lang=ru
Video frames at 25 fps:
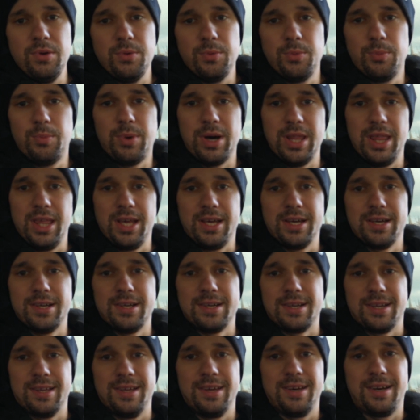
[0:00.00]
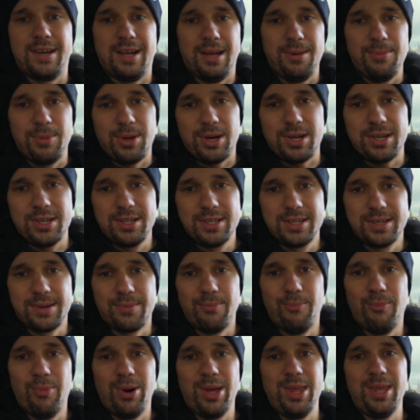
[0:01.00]
маленькая камера,
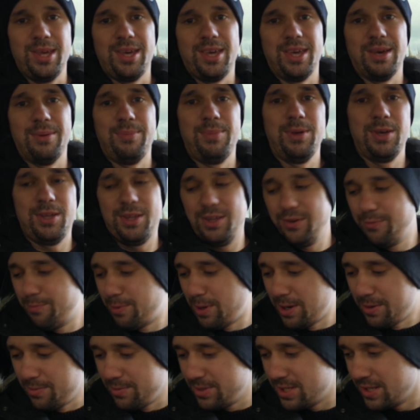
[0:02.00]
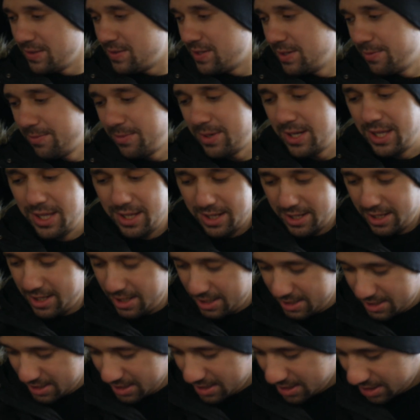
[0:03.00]
маленький объектив, прямо совсем маленькая,
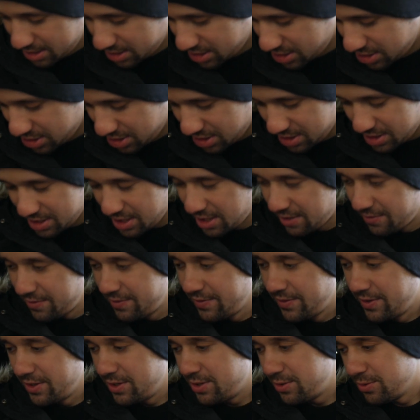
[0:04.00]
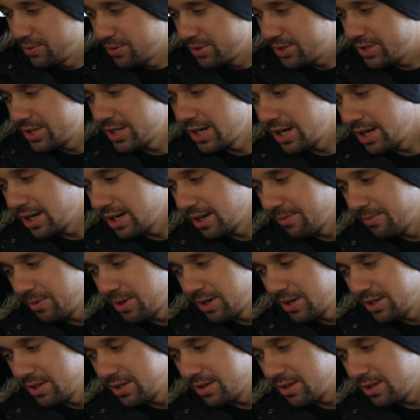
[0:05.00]
если крышечки сравнивать и вот старой
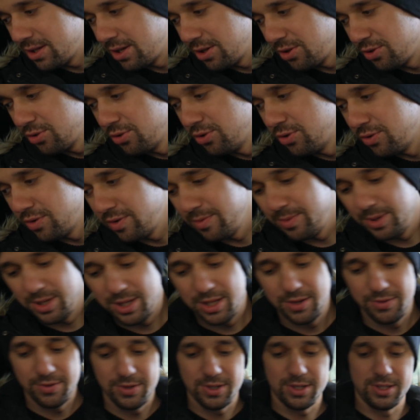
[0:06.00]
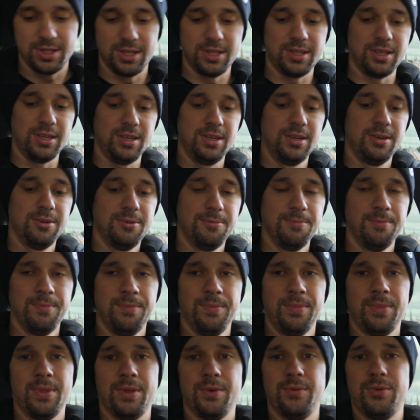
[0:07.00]
камеры от китового объектива и от этой.
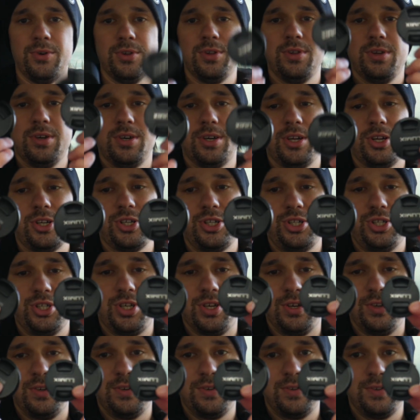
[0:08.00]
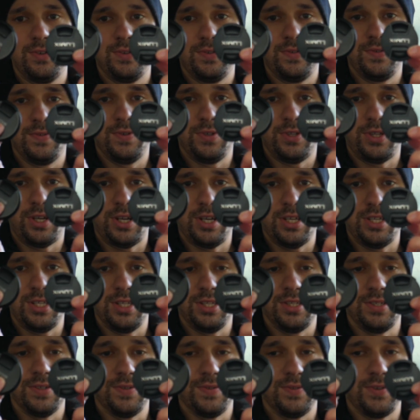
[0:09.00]
Вот крышечки. Вот
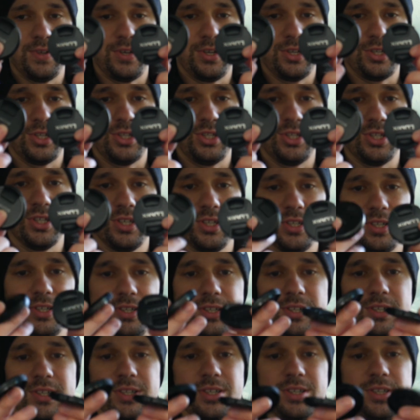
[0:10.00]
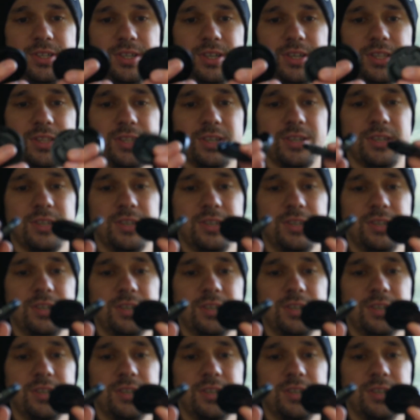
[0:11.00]
разница в крышечках. Это